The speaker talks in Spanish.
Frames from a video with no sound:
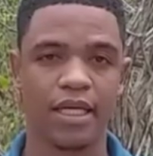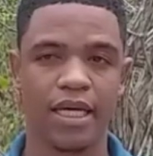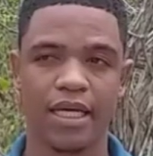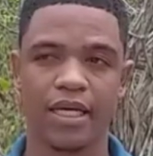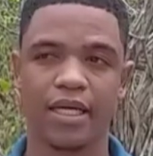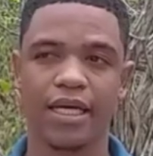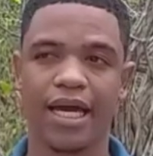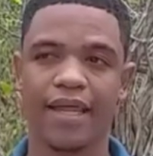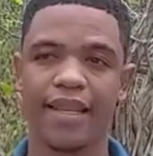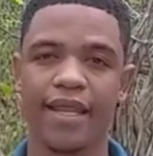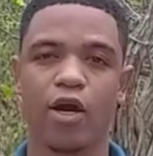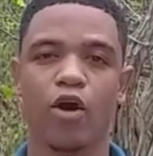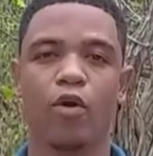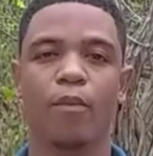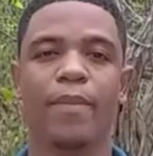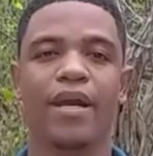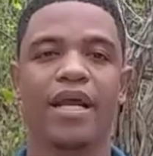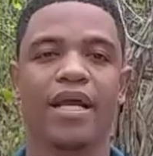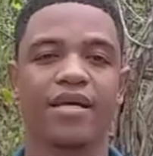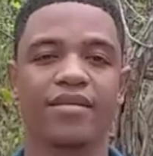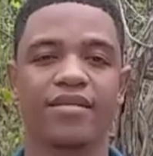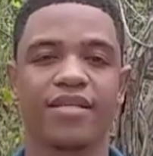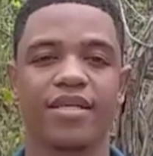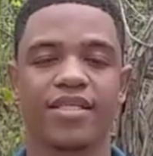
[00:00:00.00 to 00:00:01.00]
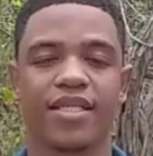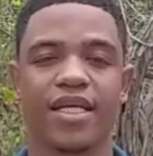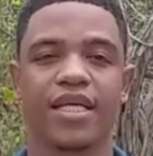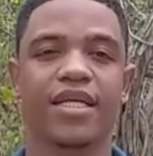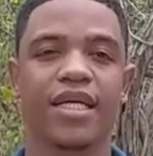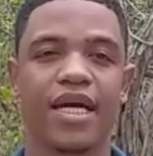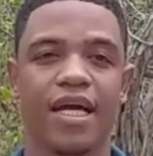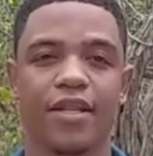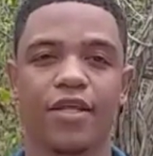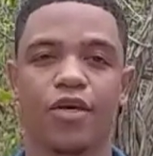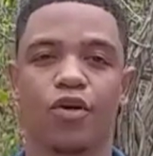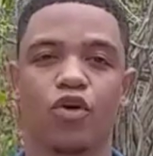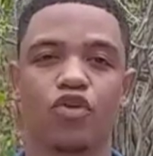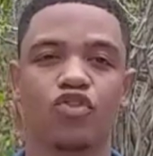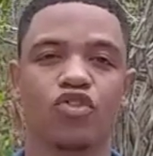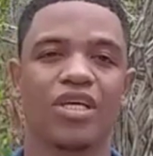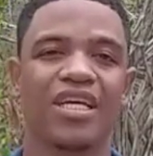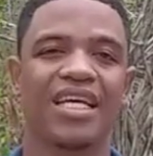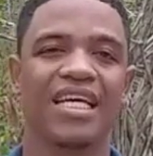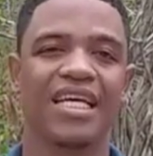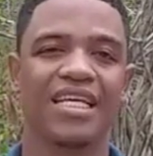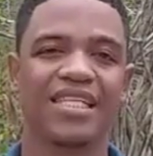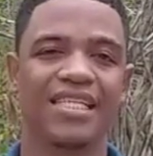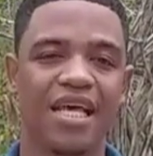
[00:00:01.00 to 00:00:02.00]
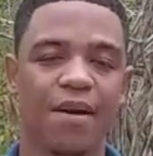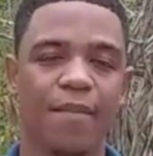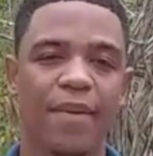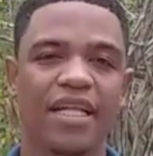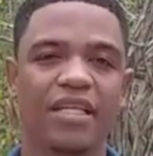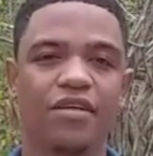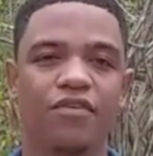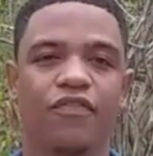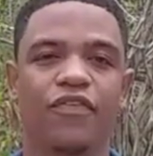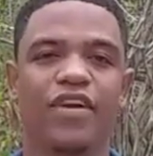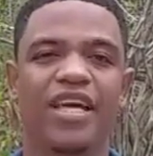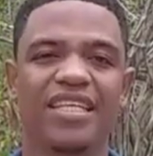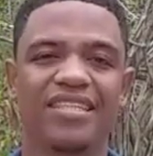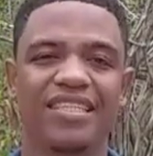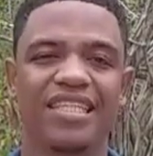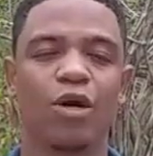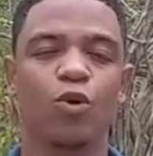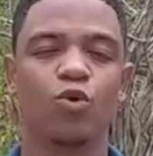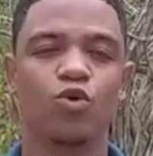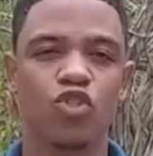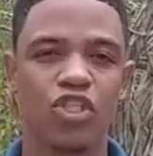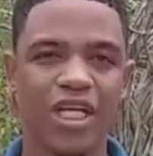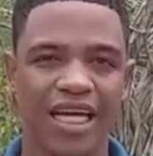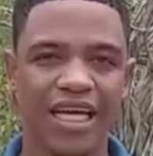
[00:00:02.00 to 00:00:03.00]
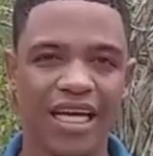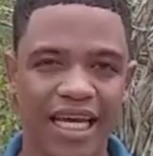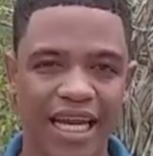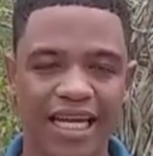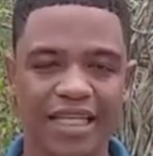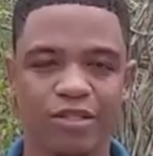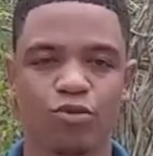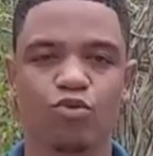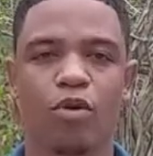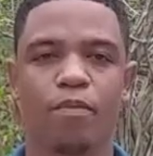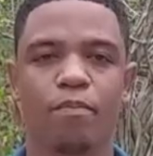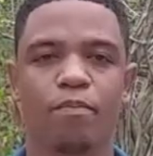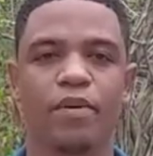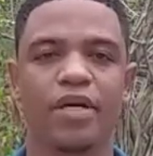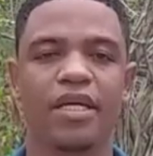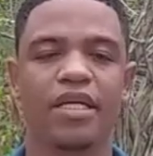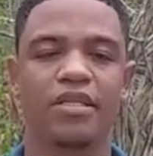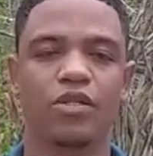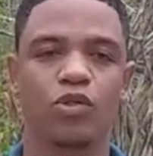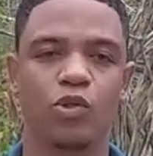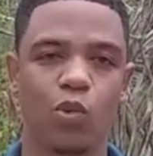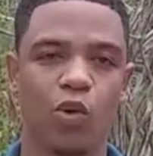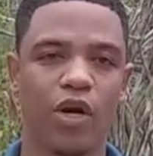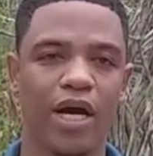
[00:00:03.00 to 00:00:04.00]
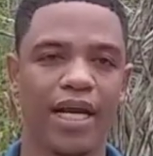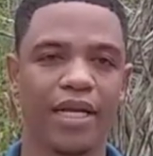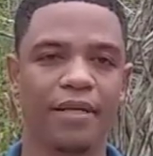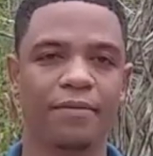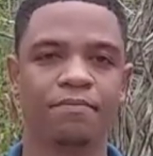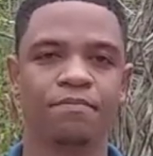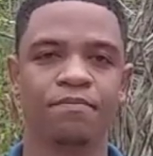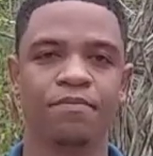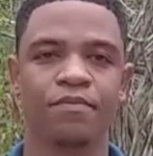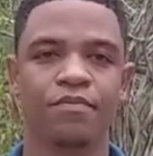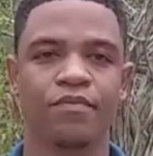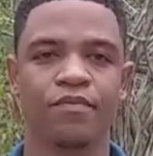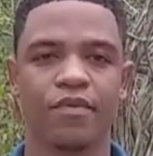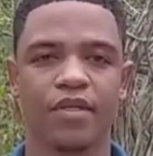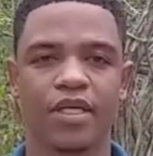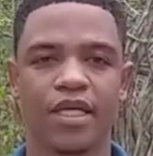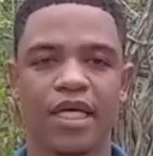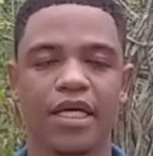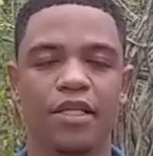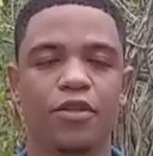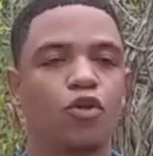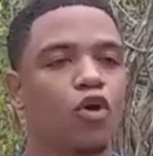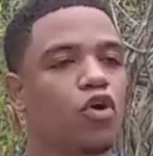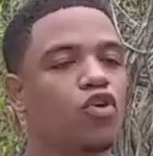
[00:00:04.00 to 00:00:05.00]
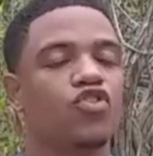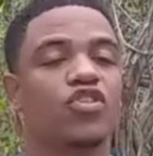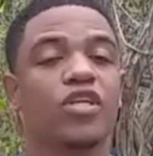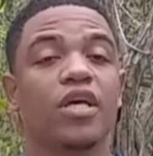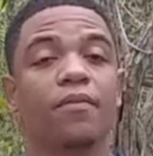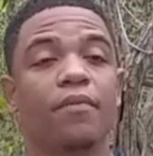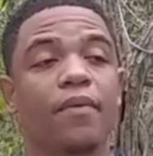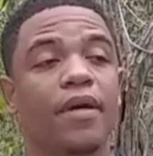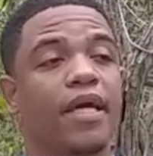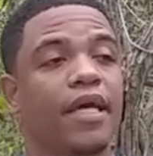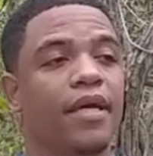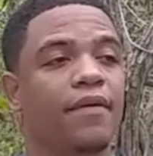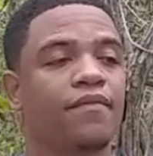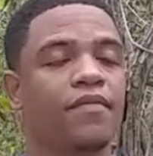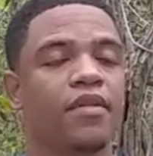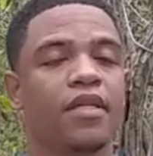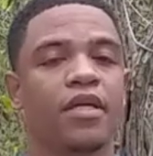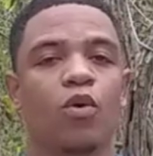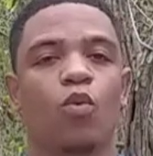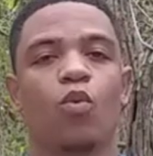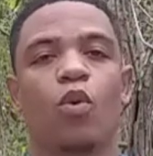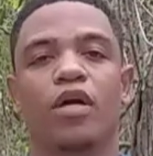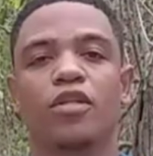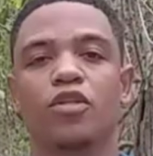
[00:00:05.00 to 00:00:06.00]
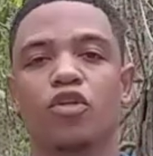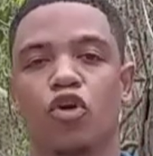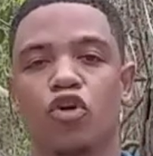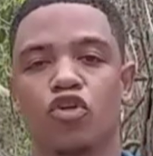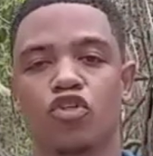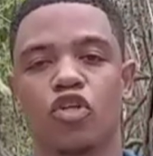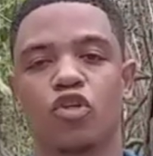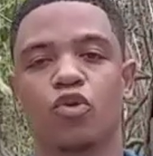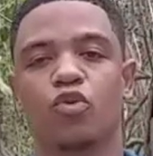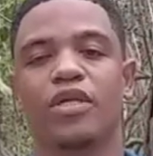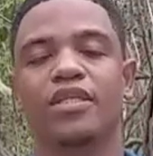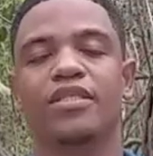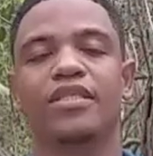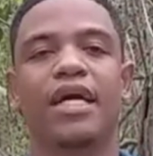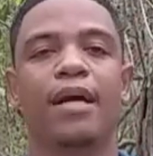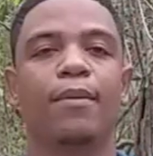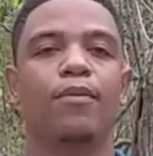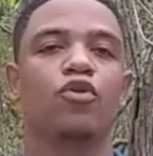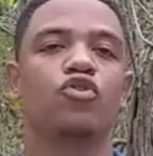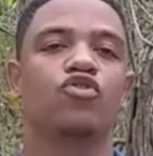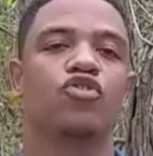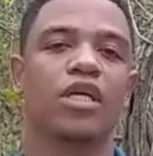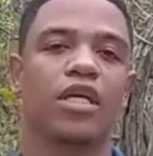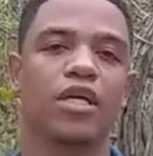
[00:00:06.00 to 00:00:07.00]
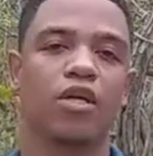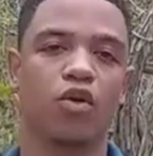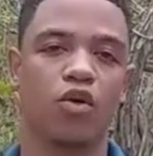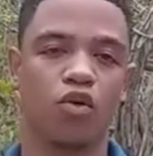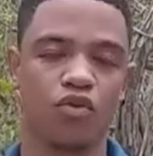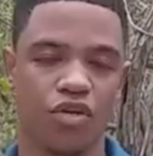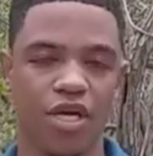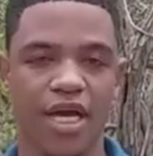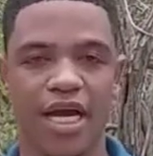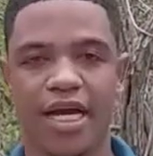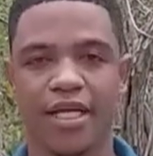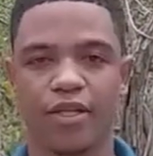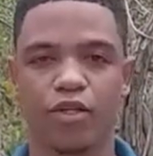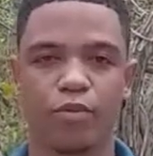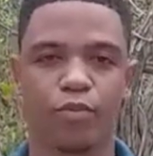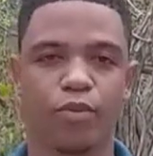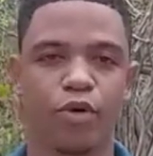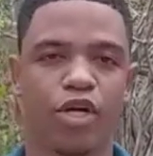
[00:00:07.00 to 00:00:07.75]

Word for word: en cada hombre que se acerca a Dios, se manifiesta un secreto espiritual que no se ve cuando nosotros estamos en lo llano.